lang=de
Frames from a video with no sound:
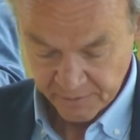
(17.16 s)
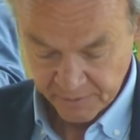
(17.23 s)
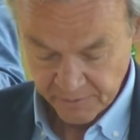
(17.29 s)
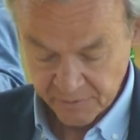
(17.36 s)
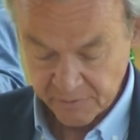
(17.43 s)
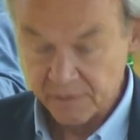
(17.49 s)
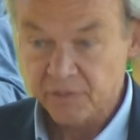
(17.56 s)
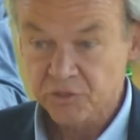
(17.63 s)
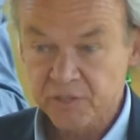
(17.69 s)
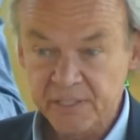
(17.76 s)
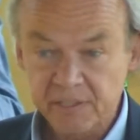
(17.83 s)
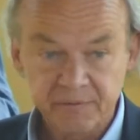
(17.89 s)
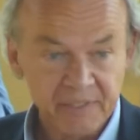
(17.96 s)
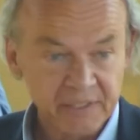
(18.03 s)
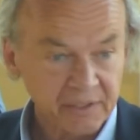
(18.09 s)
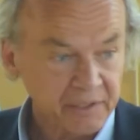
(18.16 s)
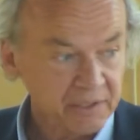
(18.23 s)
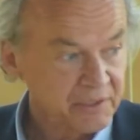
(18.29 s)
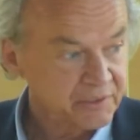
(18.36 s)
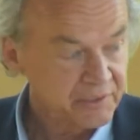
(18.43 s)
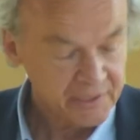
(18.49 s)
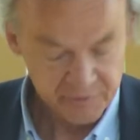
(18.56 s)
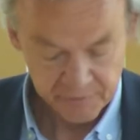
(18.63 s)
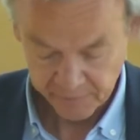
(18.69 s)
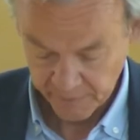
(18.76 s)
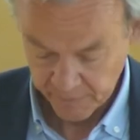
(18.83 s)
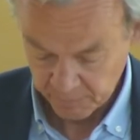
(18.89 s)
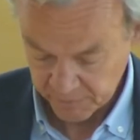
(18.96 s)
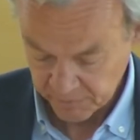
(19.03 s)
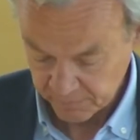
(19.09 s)
denn sie sind schlichtweg
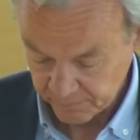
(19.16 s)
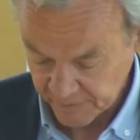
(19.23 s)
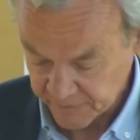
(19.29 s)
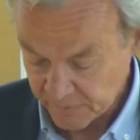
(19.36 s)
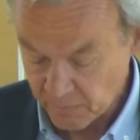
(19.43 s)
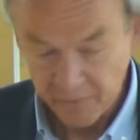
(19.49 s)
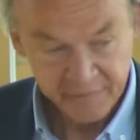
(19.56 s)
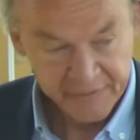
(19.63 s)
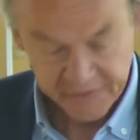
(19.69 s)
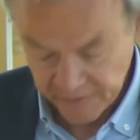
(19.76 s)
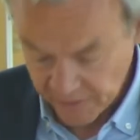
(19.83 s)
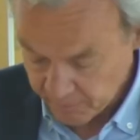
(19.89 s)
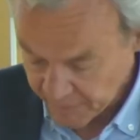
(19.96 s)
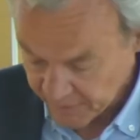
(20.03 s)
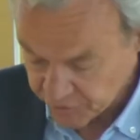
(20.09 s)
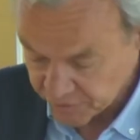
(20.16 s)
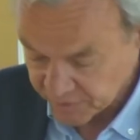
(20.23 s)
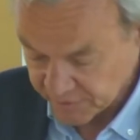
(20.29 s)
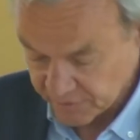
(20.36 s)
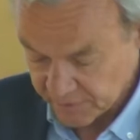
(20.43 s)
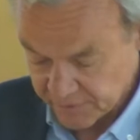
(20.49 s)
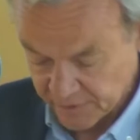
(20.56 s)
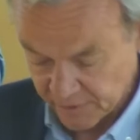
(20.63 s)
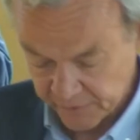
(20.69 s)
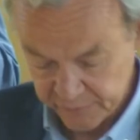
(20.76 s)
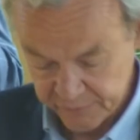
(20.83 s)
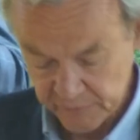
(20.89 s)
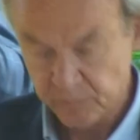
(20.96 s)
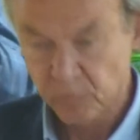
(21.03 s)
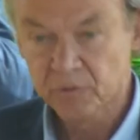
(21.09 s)
realitätsfremd. Dass immer weniger Menschen in
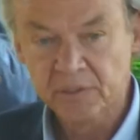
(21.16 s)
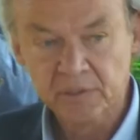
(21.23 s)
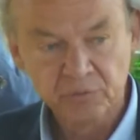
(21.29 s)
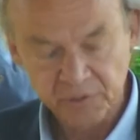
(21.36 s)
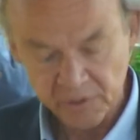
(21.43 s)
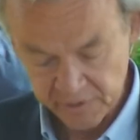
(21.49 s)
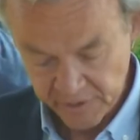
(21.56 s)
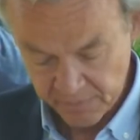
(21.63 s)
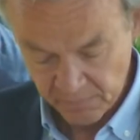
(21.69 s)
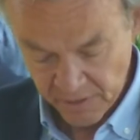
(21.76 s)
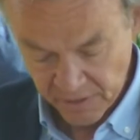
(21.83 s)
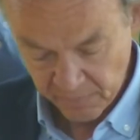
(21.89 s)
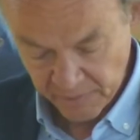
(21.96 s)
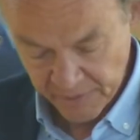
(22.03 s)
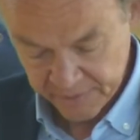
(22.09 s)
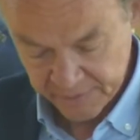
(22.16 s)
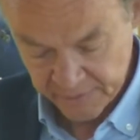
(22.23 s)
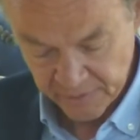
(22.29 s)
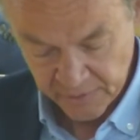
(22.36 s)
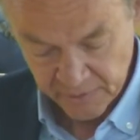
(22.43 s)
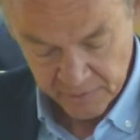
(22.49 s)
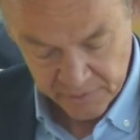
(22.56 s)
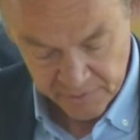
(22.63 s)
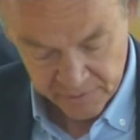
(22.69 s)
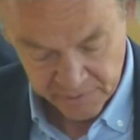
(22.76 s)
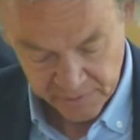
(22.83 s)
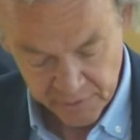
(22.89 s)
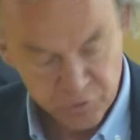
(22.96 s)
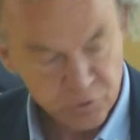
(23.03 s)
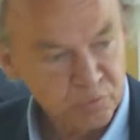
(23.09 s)
tarifgebundenen Unternehmen arbeiten,
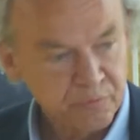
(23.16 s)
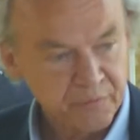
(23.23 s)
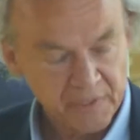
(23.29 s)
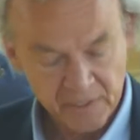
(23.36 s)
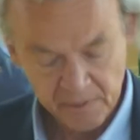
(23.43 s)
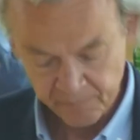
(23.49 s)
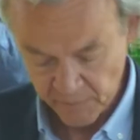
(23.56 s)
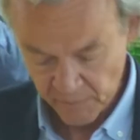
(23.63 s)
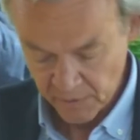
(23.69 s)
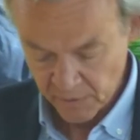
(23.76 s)
ist kein Zufall.